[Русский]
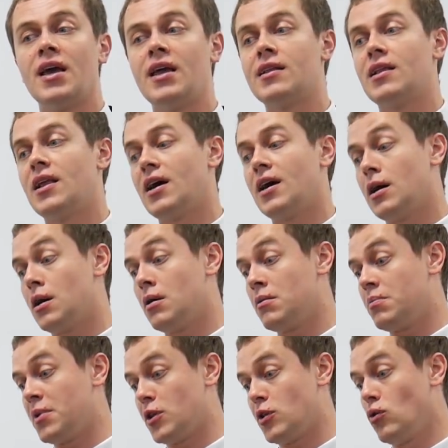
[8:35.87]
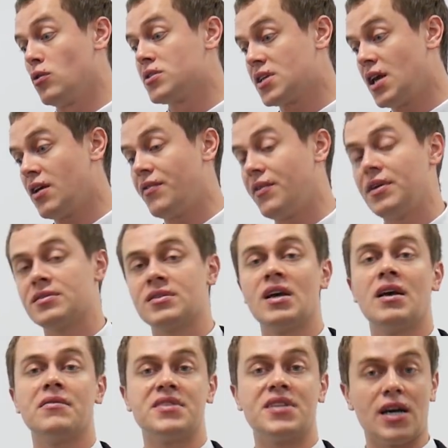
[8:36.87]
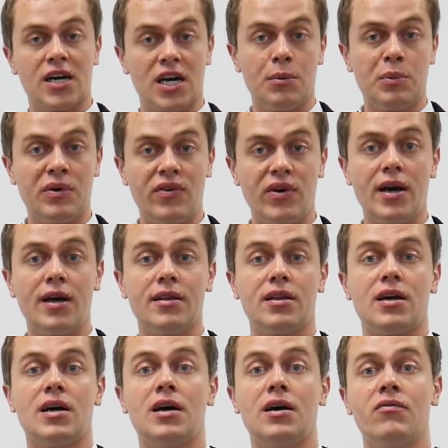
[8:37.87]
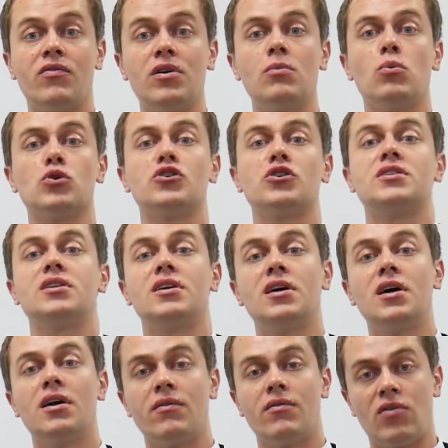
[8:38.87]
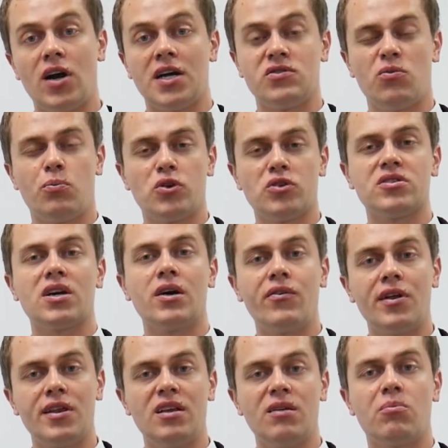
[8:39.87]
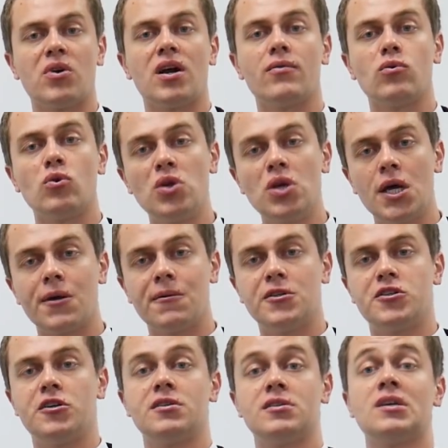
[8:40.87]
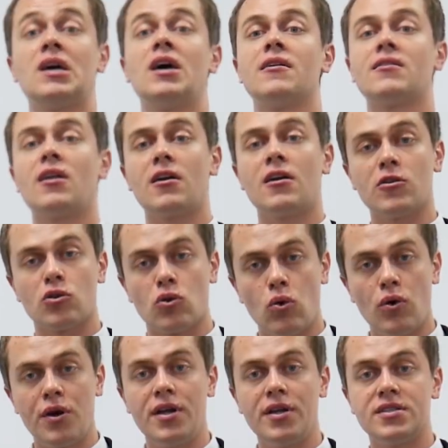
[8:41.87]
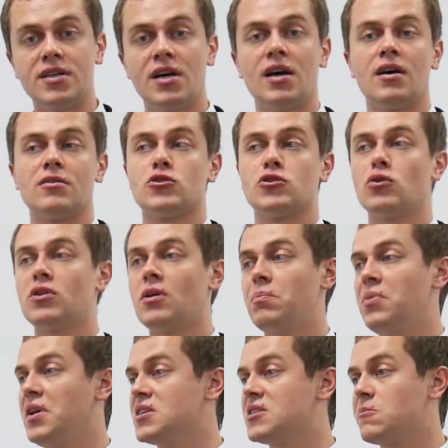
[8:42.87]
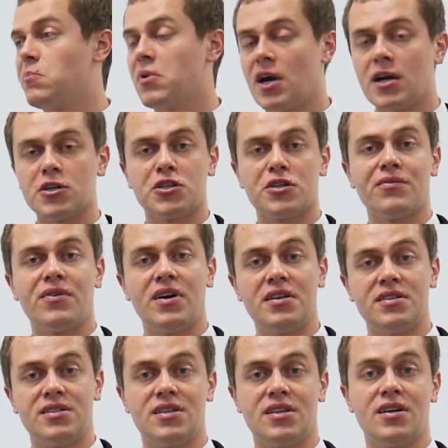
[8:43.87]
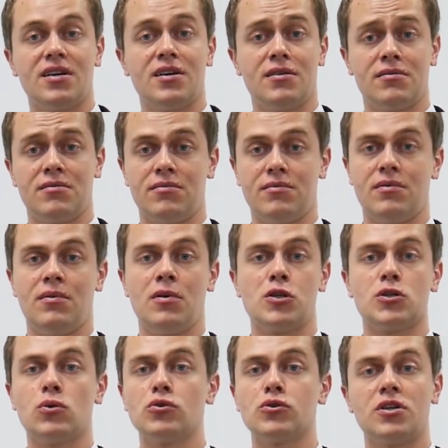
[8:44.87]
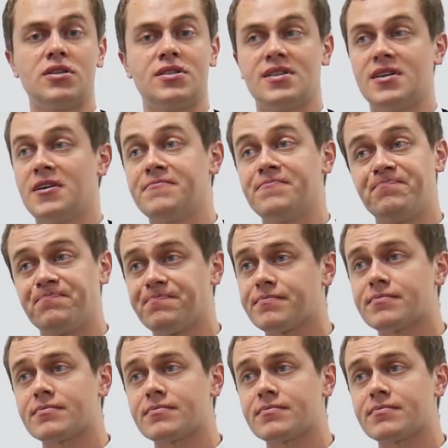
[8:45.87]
и для партнерских виз, всякое бывает, а вы можете врать. Вы ну, просто говорить неправду, нервничать, тараторить, что-то переспрашивать, э, слушаться